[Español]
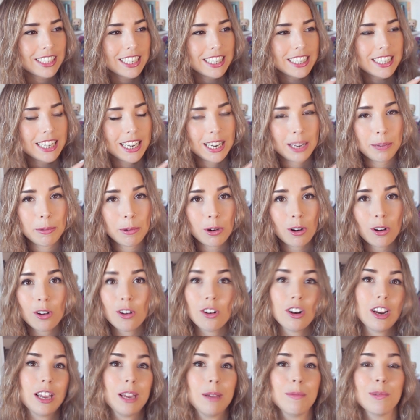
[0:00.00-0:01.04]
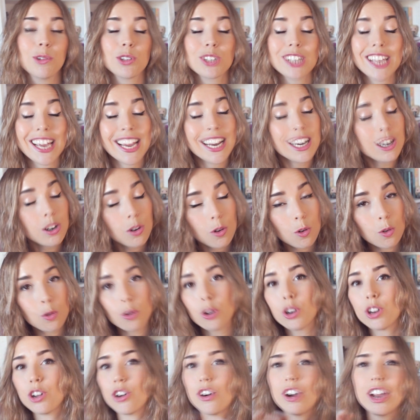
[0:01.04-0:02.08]
que este libro lo leímos en
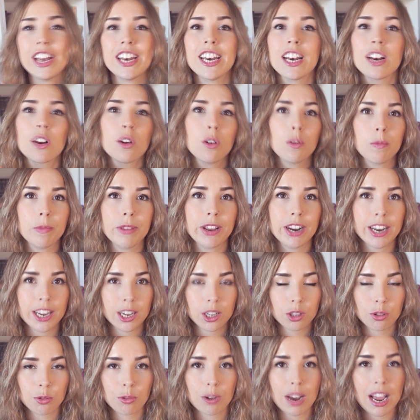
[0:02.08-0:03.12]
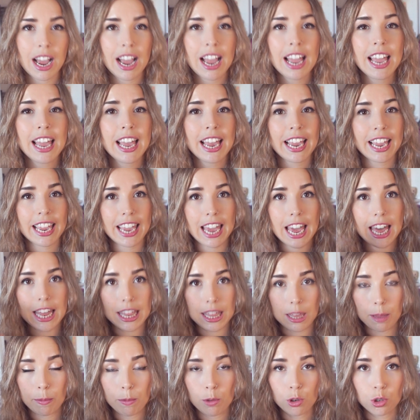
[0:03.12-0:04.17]
junio en el club de lectura que
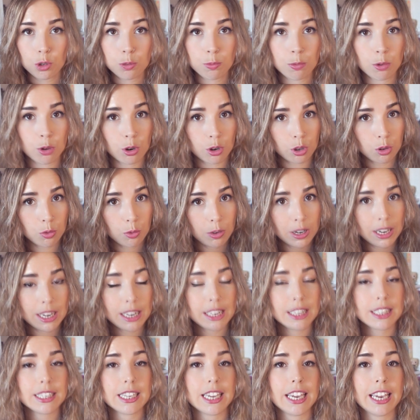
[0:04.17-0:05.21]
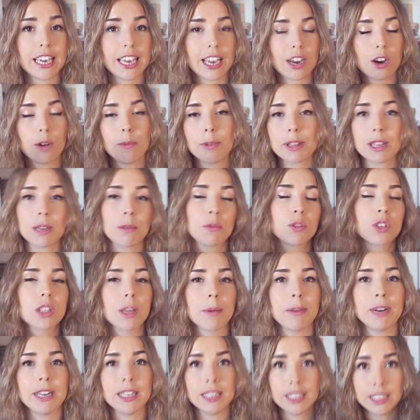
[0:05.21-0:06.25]
hacemos por Twitch y que comentamos
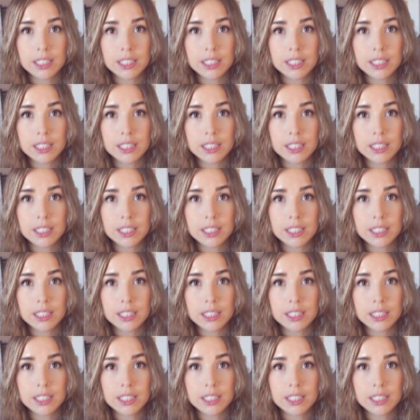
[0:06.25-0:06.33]
también en